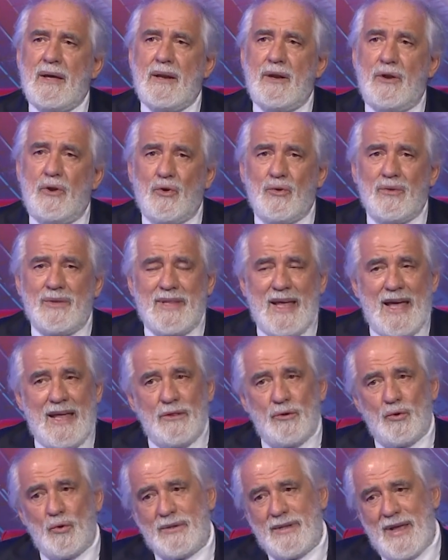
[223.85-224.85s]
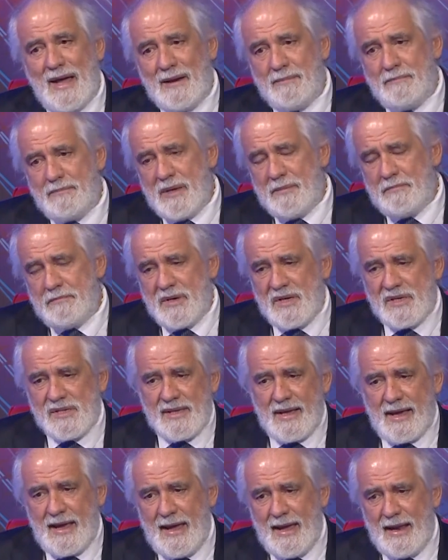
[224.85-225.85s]
non tanto dal
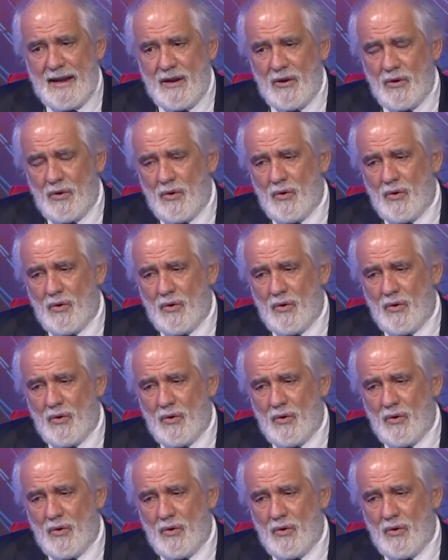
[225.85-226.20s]
pipistrello